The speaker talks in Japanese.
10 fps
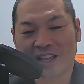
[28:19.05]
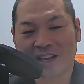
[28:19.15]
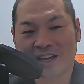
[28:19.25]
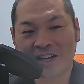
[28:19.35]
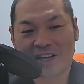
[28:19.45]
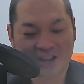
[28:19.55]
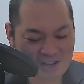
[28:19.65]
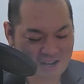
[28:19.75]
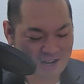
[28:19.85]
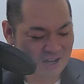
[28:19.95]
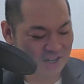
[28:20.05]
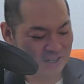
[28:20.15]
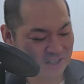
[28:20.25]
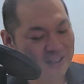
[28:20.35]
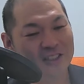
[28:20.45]
なかな
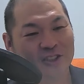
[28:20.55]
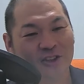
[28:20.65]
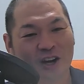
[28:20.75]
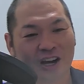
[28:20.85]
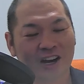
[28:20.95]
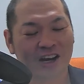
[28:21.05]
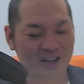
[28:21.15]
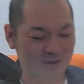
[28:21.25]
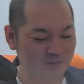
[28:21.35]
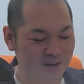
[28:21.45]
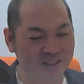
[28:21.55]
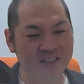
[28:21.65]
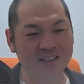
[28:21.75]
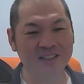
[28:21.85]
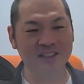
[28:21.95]
か人があんま
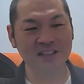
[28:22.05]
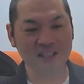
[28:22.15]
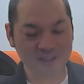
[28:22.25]
りね、